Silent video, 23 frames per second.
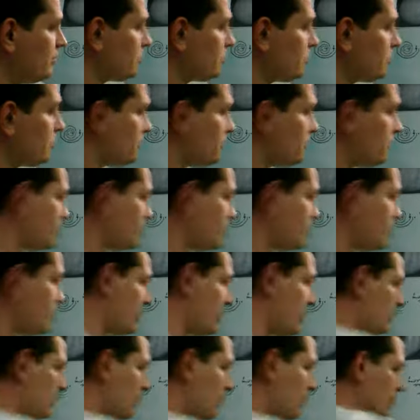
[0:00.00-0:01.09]
То есть фактически,
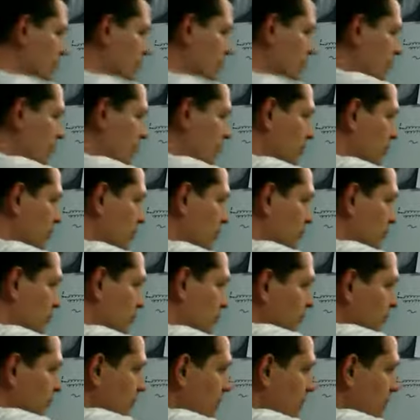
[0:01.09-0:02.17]
как только у нас есть
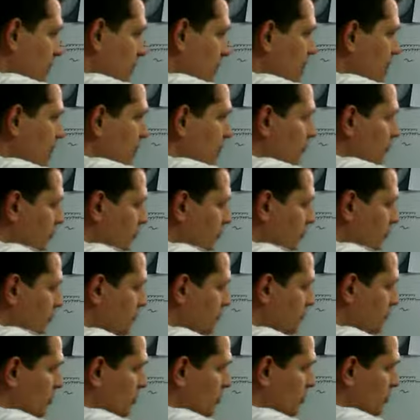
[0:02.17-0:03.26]
э, минимум один
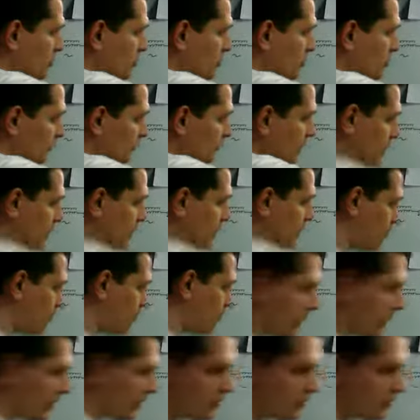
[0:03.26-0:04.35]
виток спирали второго
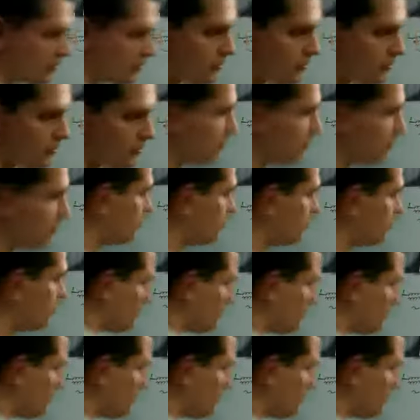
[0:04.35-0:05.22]
порядка, то есть